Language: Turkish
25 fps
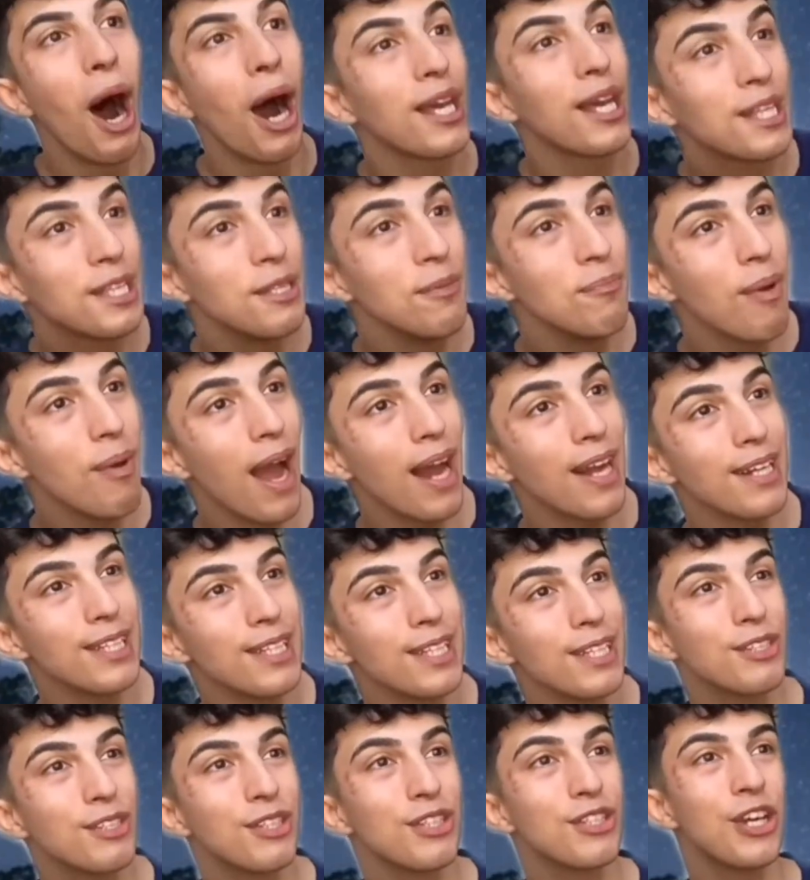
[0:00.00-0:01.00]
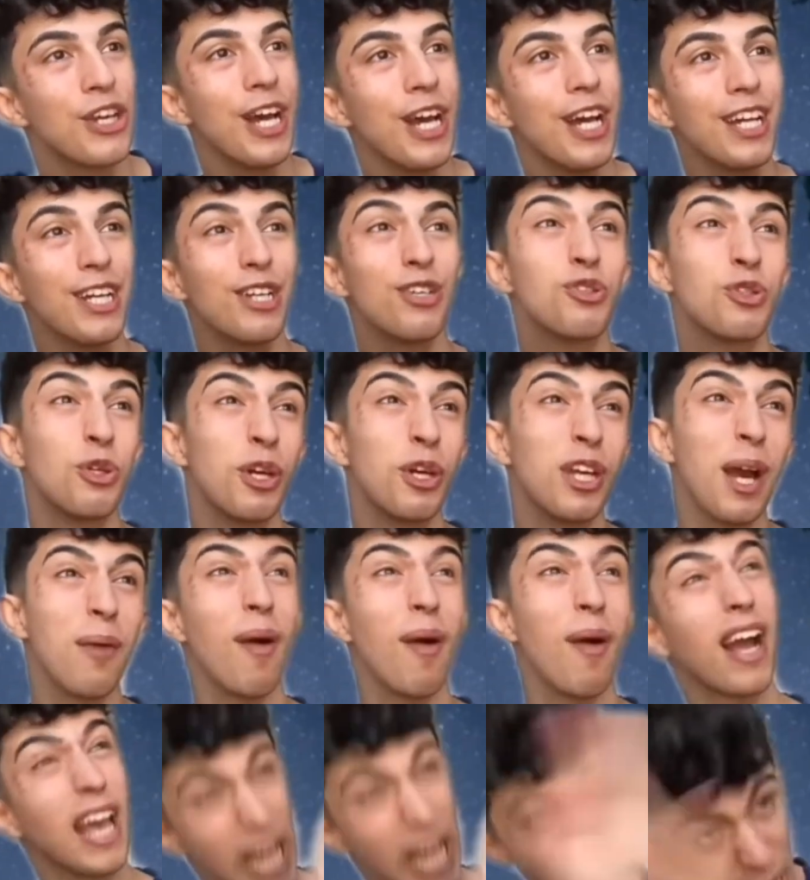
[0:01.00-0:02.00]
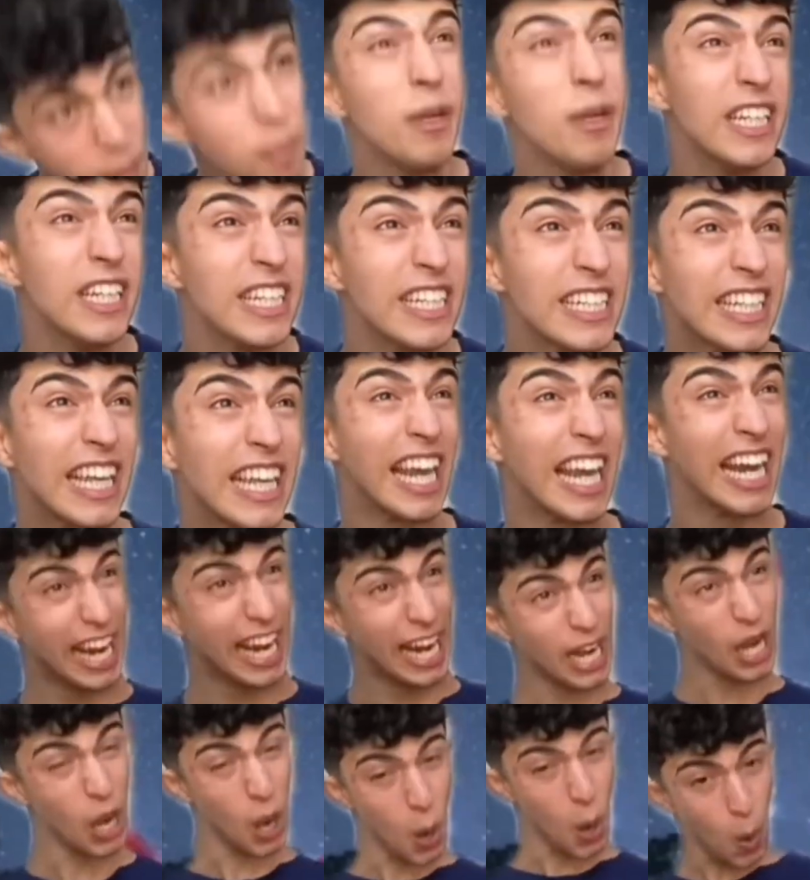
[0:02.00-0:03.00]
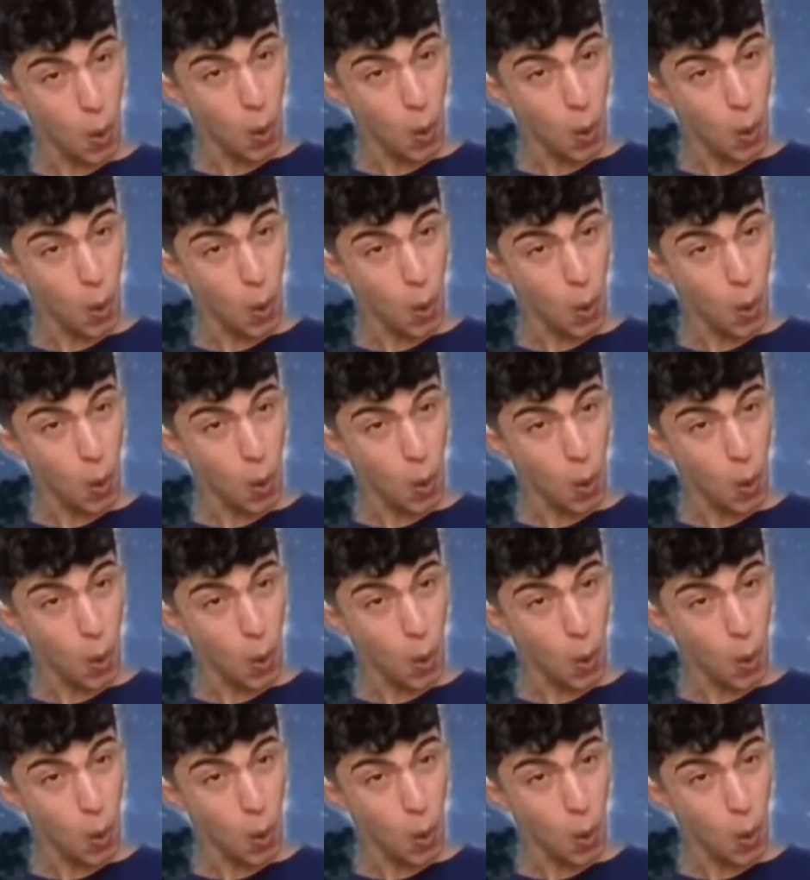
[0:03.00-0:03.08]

Ay kim benle yatacak? Soruya bak. Hepiniz gelin.